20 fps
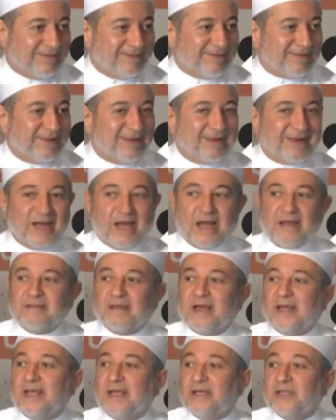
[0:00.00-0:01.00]
أه؟
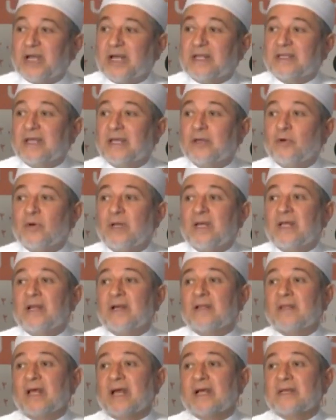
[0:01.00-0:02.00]
هذا إيش حتى
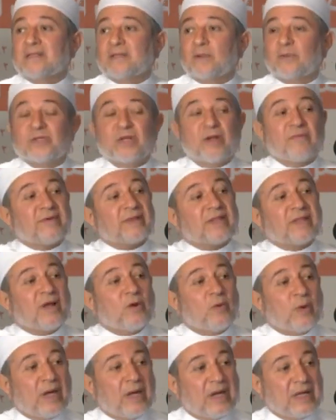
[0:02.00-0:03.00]
يرينا الله عز وجل
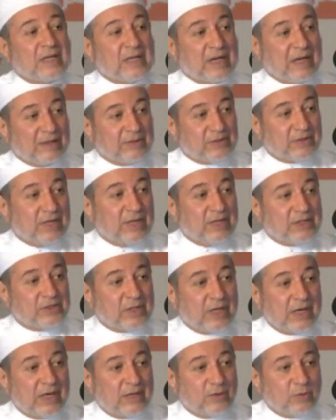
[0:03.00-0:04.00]
فضله علينا جل
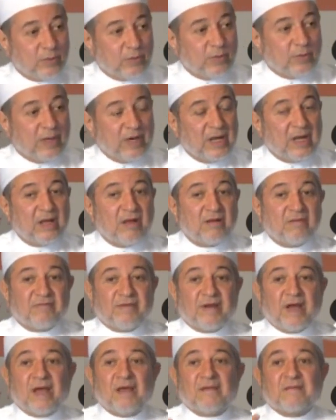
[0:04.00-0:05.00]
جلاله
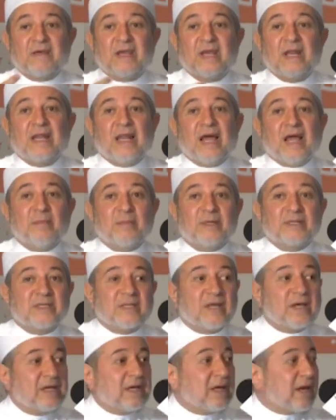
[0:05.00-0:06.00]
فهذه اللحمة
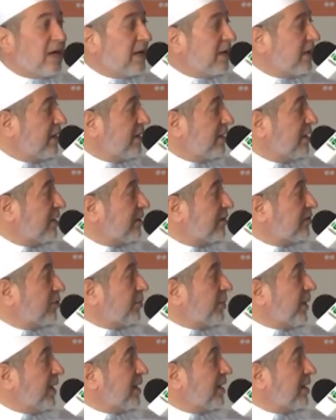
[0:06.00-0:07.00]
الصغيرة
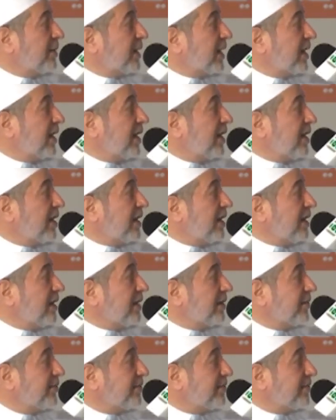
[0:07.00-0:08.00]
سبحان من
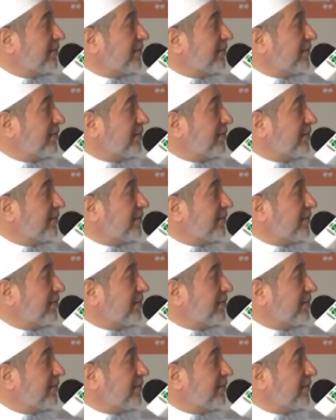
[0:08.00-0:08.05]
خلقها